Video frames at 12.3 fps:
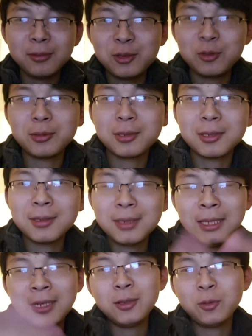就
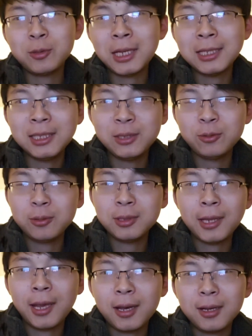是一个洛杉矶就是
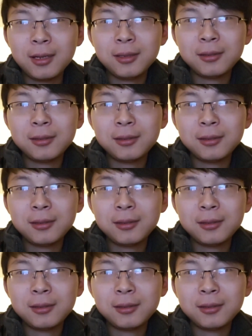这样。